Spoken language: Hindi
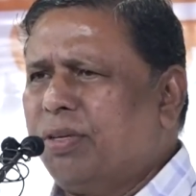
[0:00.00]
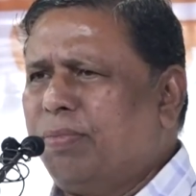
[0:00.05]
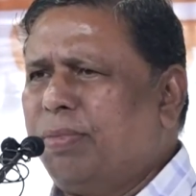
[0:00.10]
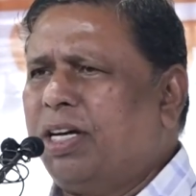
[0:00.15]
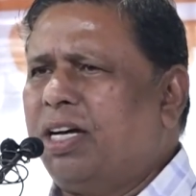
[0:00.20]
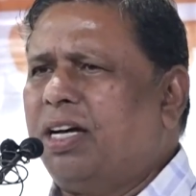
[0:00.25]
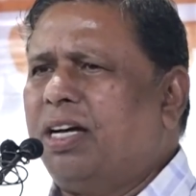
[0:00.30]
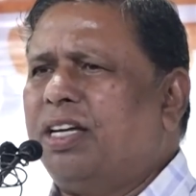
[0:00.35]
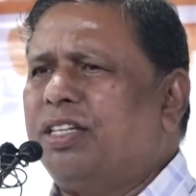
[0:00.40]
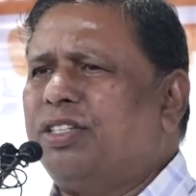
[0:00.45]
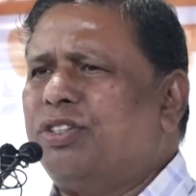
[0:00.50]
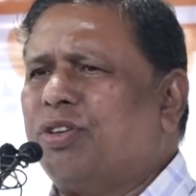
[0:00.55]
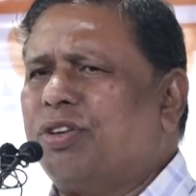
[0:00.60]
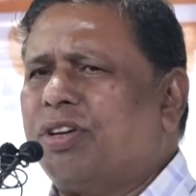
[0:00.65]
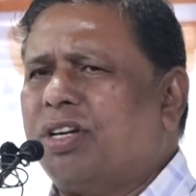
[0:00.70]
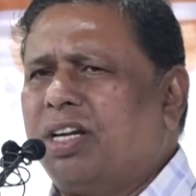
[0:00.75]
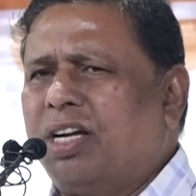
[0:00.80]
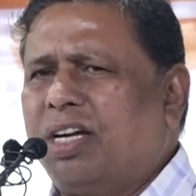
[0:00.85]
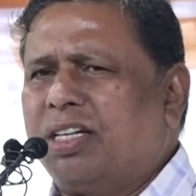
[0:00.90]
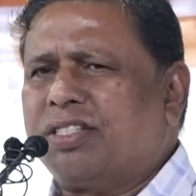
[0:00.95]
समाज
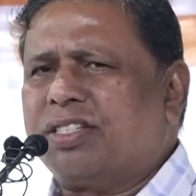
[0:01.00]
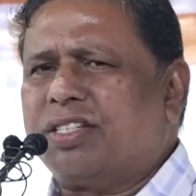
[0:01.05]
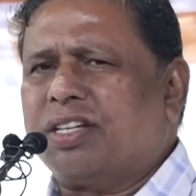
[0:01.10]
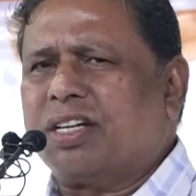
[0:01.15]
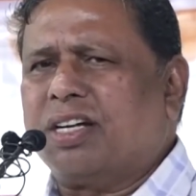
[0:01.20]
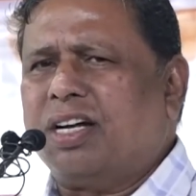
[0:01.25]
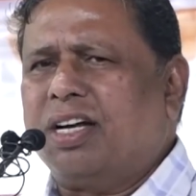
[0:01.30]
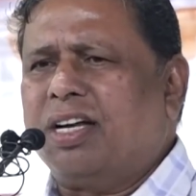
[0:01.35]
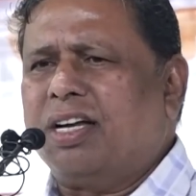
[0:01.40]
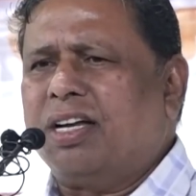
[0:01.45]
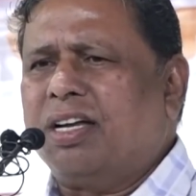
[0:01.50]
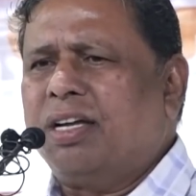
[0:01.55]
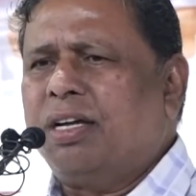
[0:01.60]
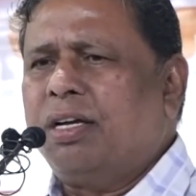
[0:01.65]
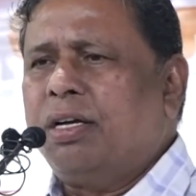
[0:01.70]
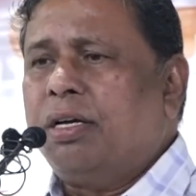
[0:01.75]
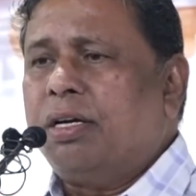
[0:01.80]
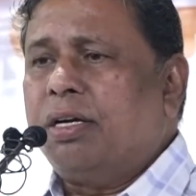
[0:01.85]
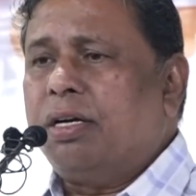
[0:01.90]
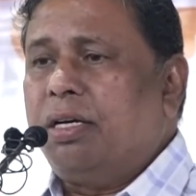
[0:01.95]
और राष्ट्र का
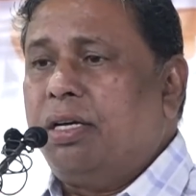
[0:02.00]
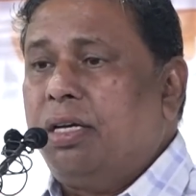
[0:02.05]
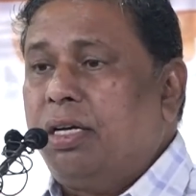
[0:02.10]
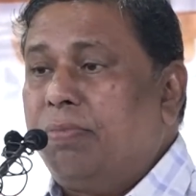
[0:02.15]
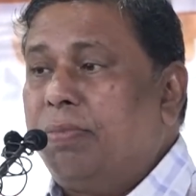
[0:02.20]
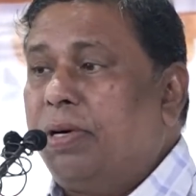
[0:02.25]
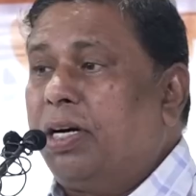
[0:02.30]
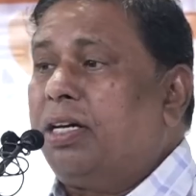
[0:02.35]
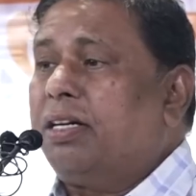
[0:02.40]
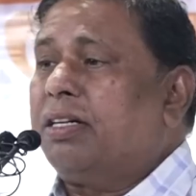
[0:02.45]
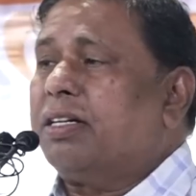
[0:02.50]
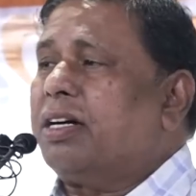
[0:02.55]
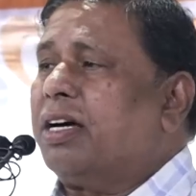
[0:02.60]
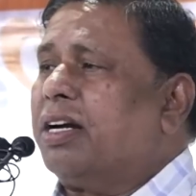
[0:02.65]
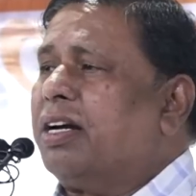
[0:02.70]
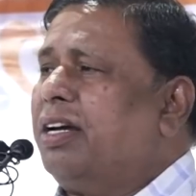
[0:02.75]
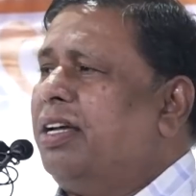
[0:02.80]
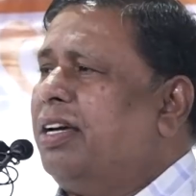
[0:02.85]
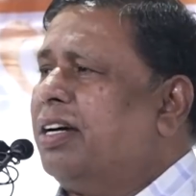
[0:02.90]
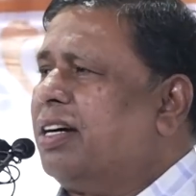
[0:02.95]
निर्माण
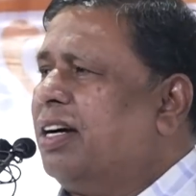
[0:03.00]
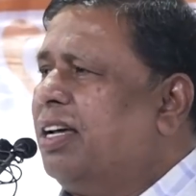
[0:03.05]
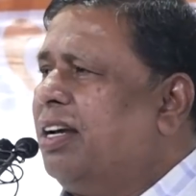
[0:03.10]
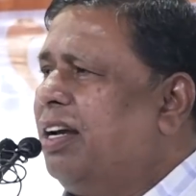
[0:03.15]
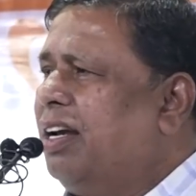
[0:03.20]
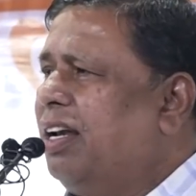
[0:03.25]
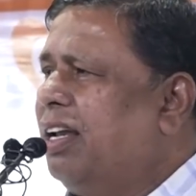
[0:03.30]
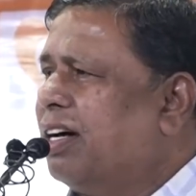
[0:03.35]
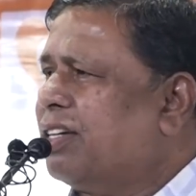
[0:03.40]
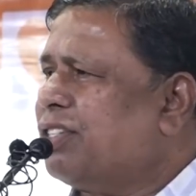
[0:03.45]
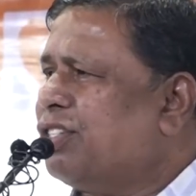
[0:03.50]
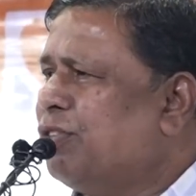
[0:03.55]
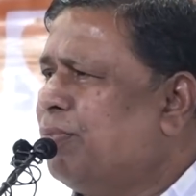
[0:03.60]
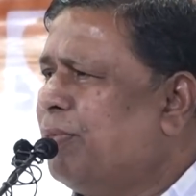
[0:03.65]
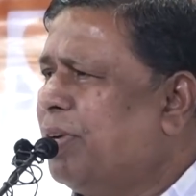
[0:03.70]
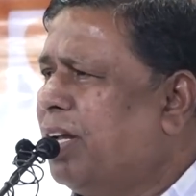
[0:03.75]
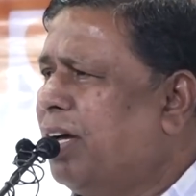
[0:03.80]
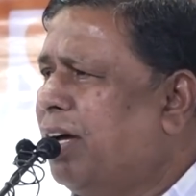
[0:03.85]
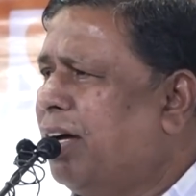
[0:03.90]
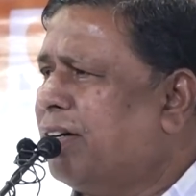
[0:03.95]
करने का लक्ष्य
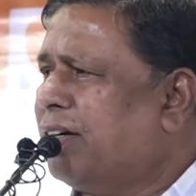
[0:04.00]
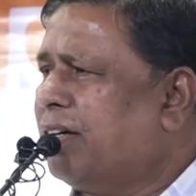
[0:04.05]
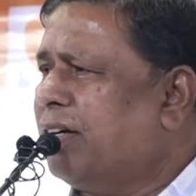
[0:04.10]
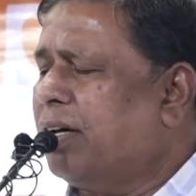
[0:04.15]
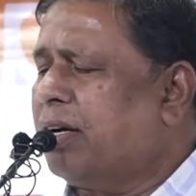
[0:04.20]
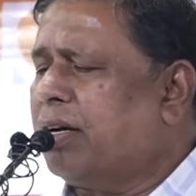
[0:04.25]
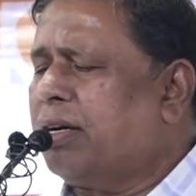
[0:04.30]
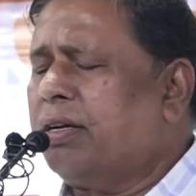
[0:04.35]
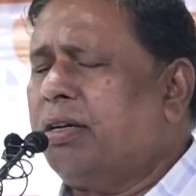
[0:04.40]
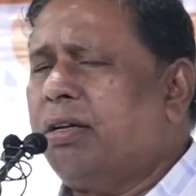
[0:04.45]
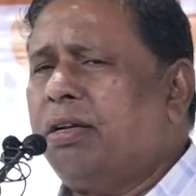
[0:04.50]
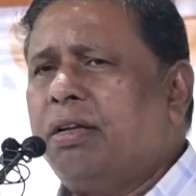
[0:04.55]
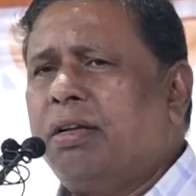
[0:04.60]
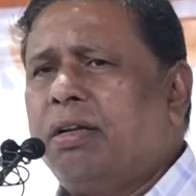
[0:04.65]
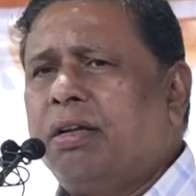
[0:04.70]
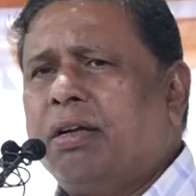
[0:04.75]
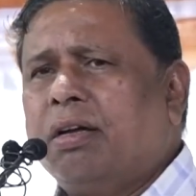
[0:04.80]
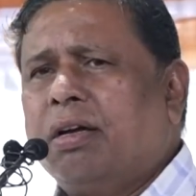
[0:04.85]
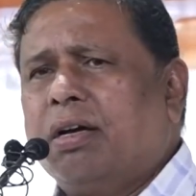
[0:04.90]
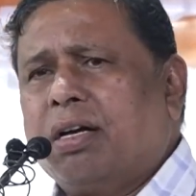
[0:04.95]
बनाकर
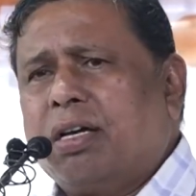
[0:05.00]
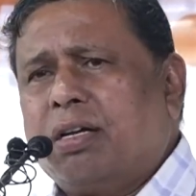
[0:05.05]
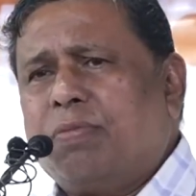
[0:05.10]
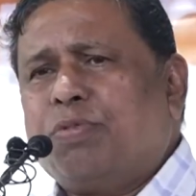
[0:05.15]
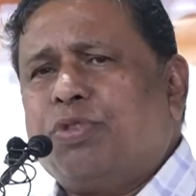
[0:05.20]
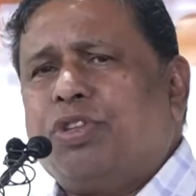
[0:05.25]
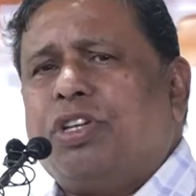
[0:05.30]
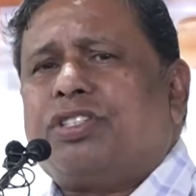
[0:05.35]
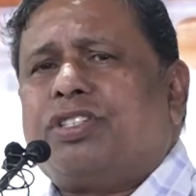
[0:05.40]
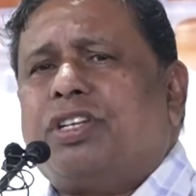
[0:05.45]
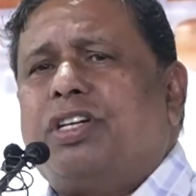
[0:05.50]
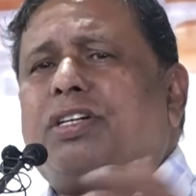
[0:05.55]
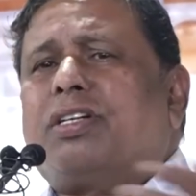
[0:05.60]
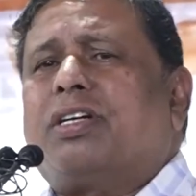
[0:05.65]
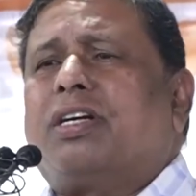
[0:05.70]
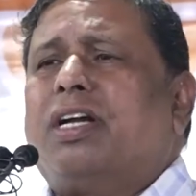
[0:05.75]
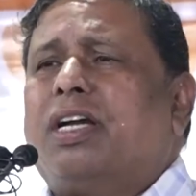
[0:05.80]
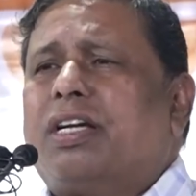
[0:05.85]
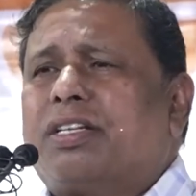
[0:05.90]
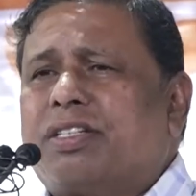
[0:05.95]
अगर बुद्धिस्ट
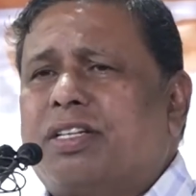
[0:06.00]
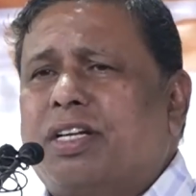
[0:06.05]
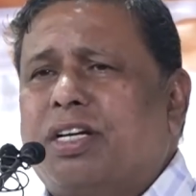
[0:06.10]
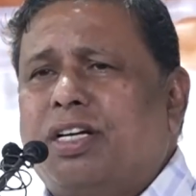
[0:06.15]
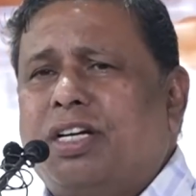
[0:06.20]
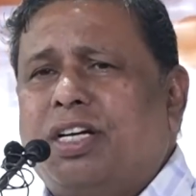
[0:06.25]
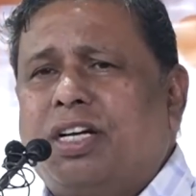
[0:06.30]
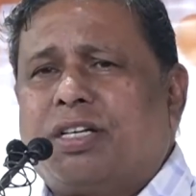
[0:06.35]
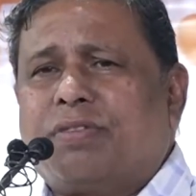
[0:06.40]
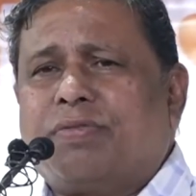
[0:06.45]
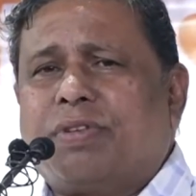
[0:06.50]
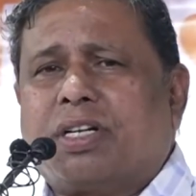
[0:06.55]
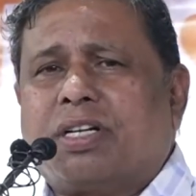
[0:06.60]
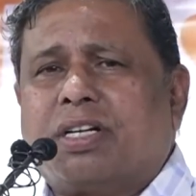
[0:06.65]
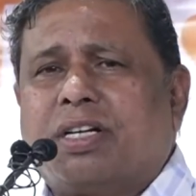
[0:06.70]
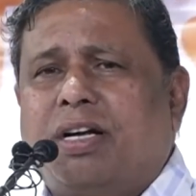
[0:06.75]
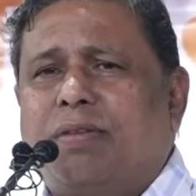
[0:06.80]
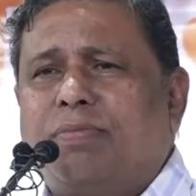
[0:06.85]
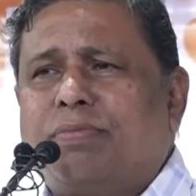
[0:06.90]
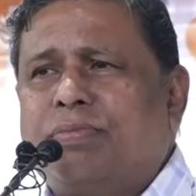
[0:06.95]
इंटरनेशनल
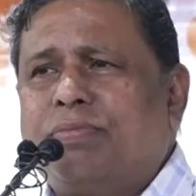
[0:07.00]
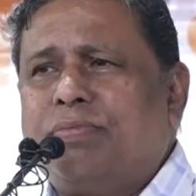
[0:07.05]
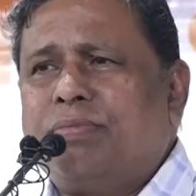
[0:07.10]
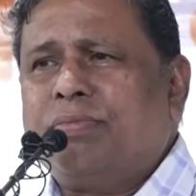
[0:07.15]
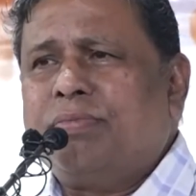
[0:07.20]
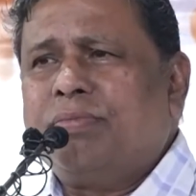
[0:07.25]
नेटवर्क काम